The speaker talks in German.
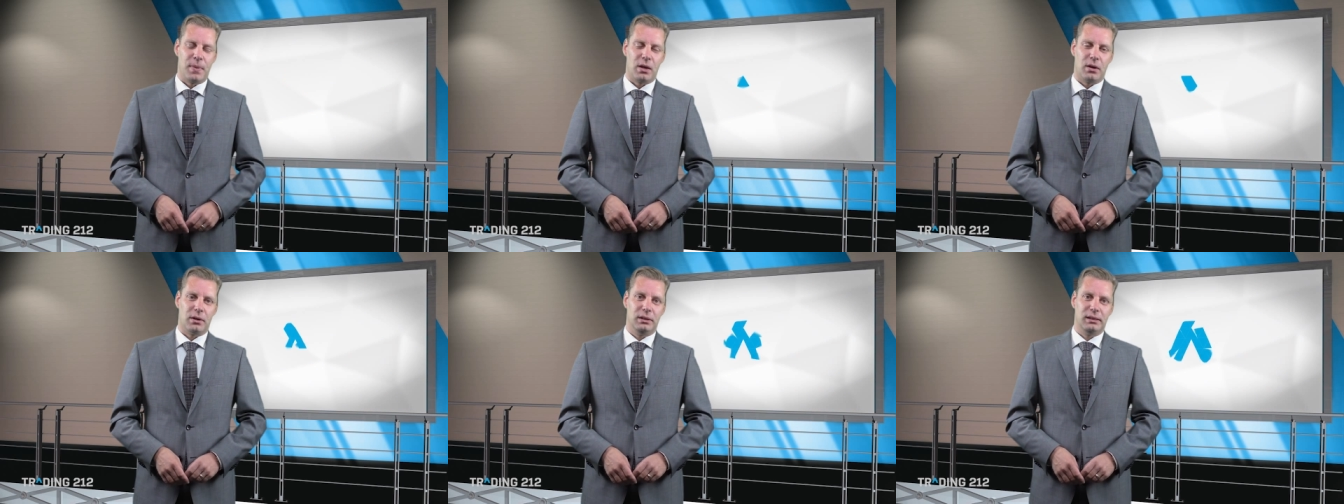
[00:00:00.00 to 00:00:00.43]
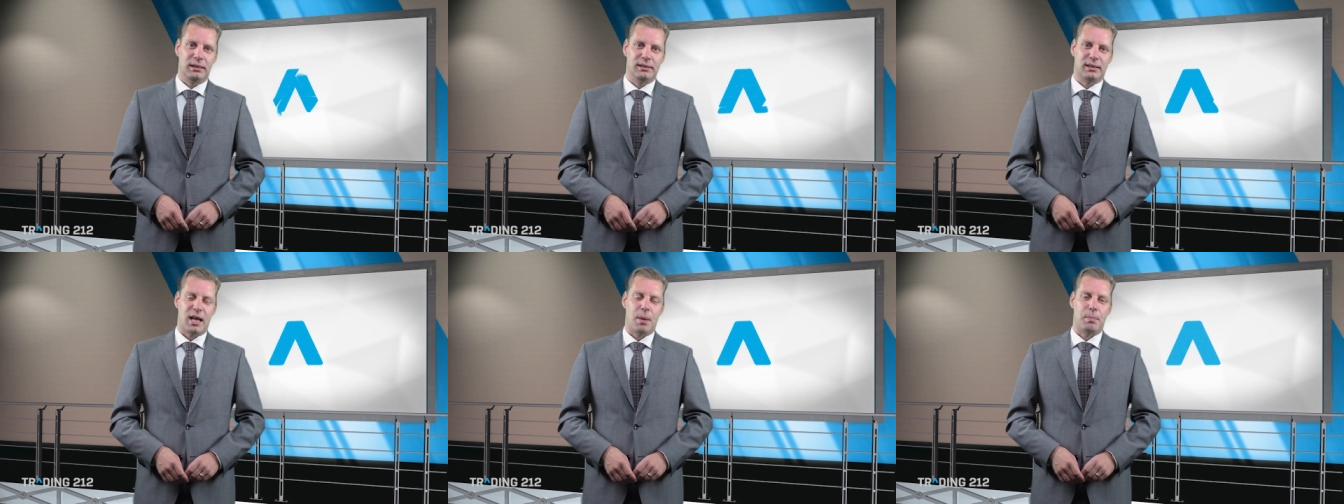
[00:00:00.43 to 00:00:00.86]
äh,
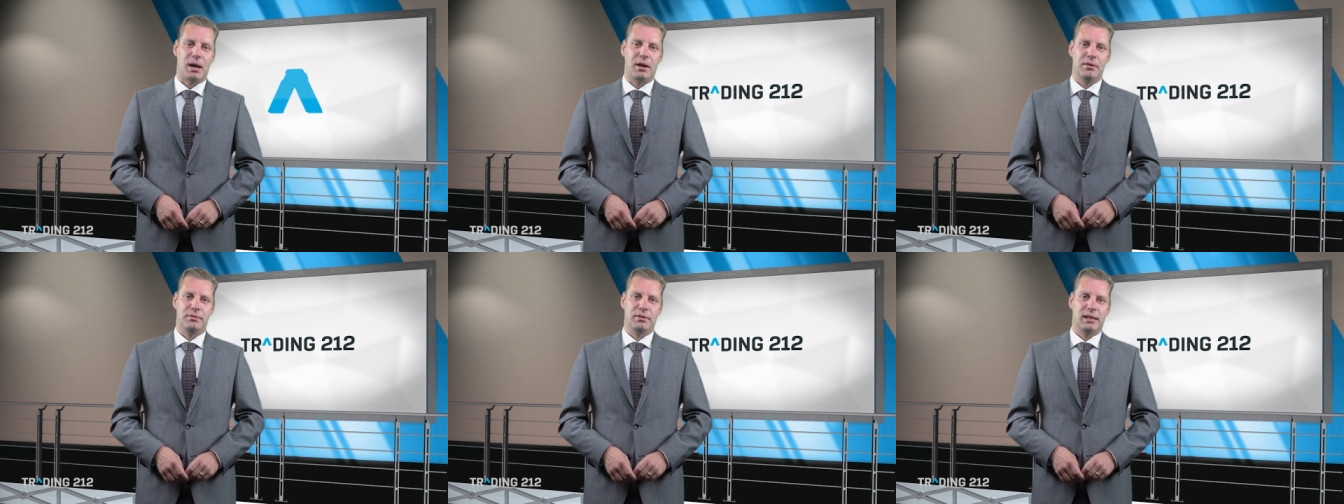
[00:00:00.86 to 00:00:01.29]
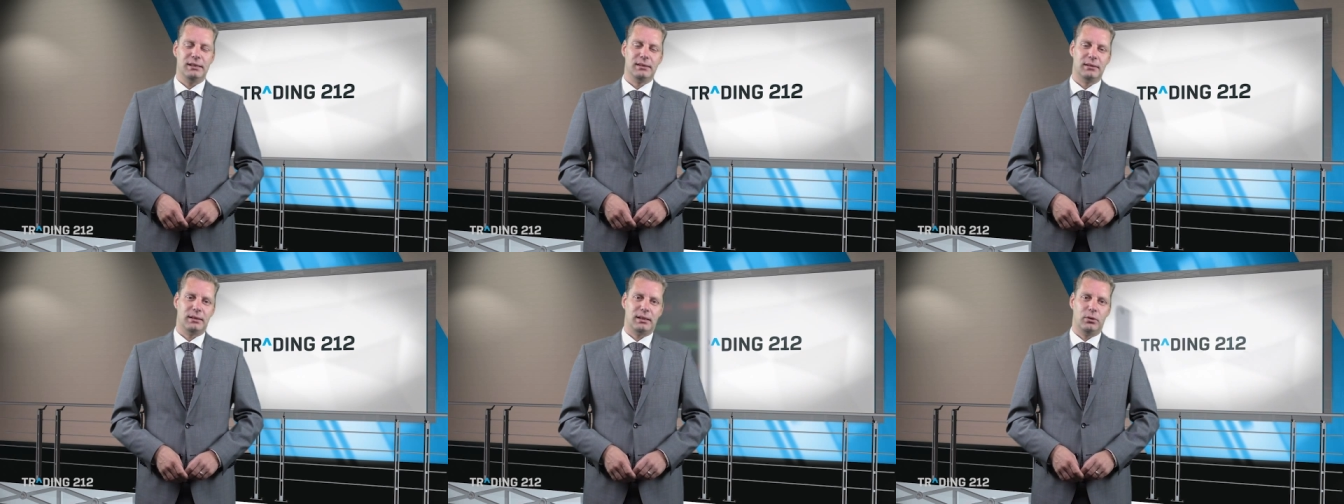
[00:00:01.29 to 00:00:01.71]
Interesse haben an
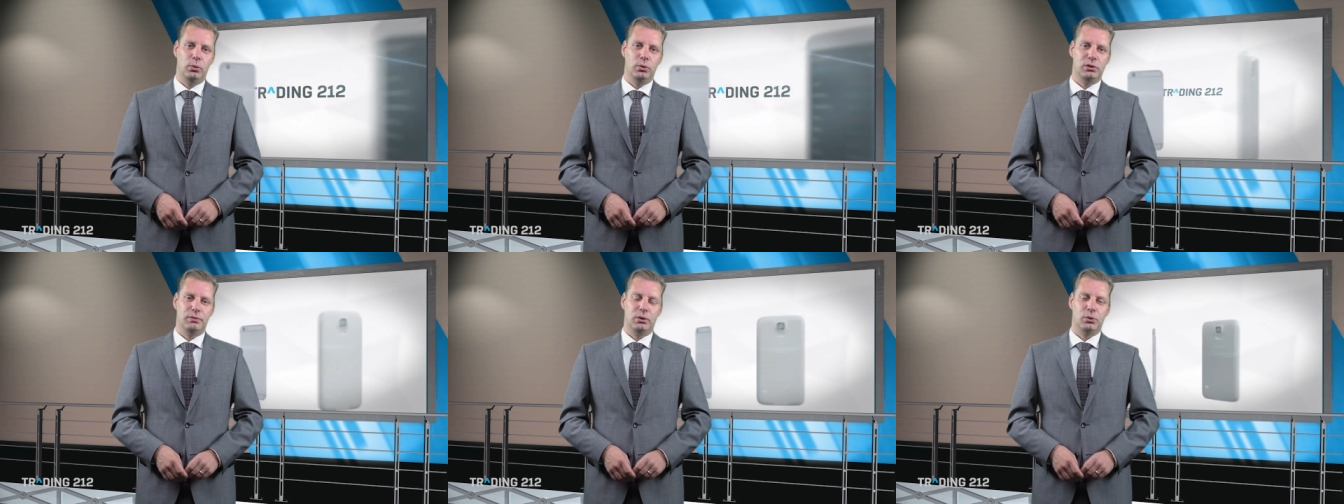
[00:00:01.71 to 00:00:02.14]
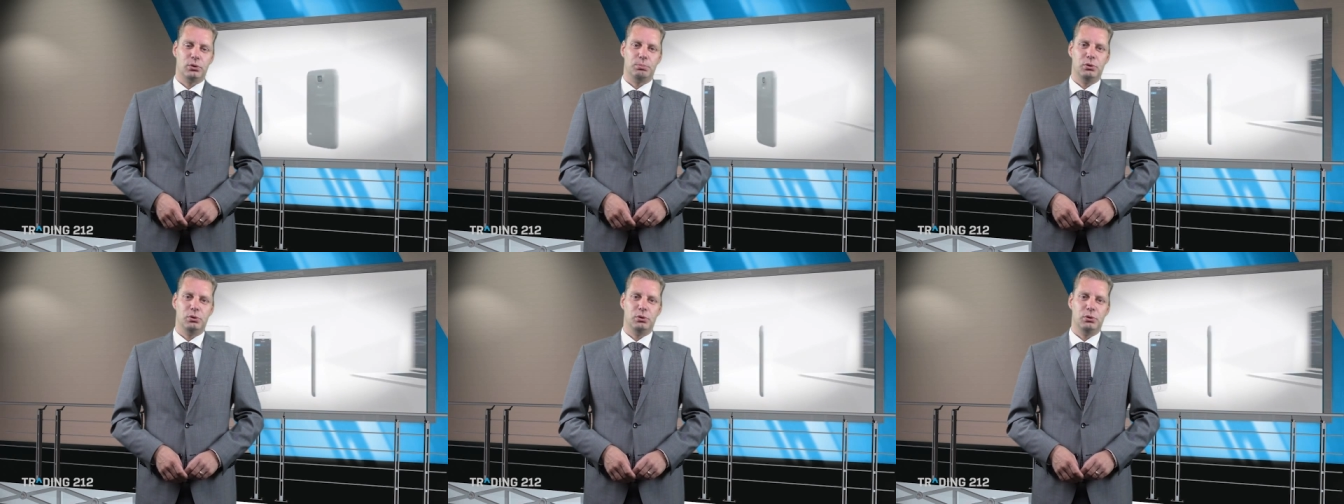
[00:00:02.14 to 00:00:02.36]
weiteren Analysevideos,